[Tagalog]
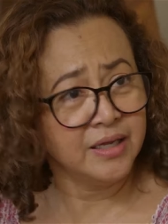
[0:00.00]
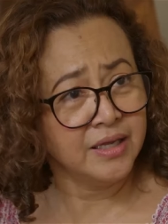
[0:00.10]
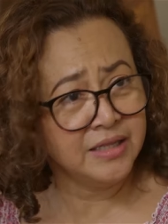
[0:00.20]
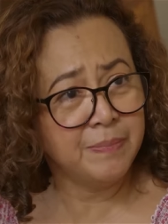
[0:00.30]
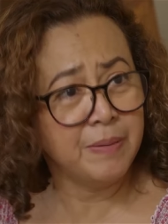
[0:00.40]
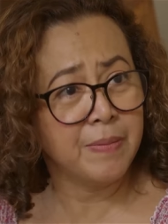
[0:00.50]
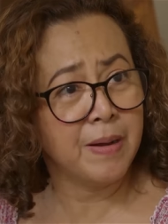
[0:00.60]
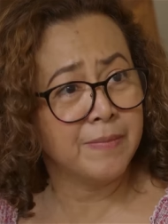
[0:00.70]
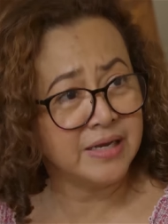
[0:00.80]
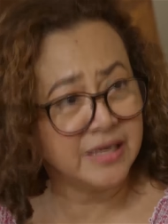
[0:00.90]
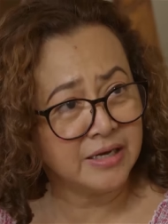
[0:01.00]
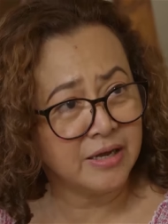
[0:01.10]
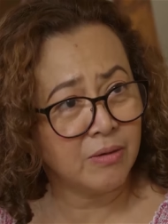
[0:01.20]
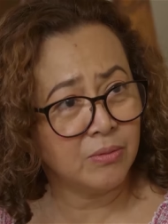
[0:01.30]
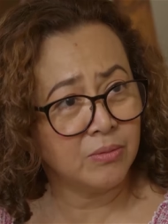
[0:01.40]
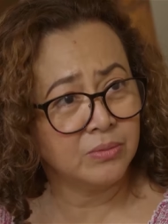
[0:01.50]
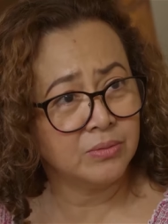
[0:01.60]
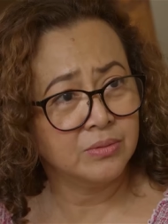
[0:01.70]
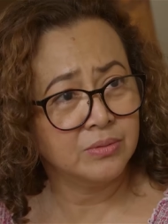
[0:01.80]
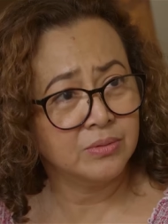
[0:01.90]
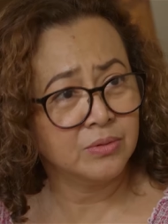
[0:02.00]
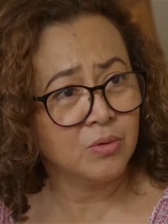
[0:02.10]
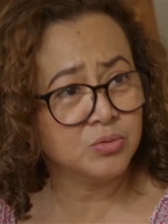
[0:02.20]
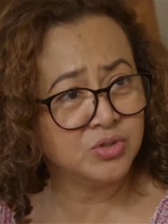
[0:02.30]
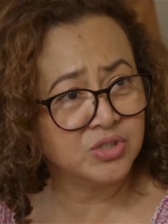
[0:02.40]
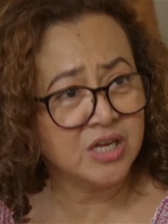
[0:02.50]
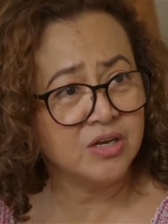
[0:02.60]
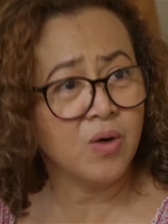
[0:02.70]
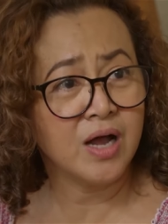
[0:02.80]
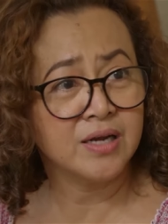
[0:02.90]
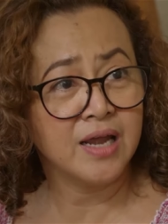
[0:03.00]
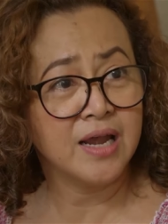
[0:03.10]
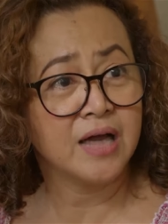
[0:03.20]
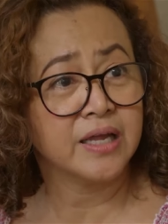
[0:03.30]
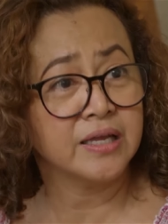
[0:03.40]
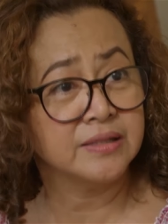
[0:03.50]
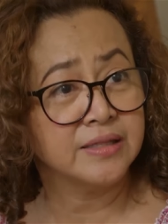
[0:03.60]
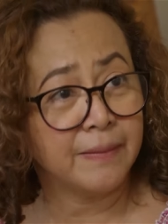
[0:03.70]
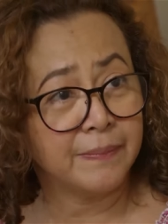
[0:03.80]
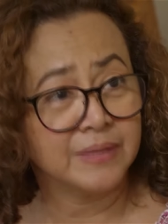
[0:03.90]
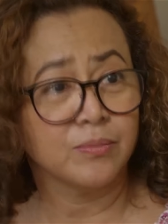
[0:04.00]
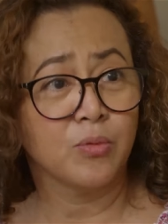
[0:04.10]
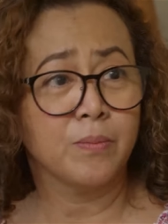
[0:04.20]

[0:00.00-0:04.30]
hindi pa ba malinaw kung sino ang lalaking dapat mong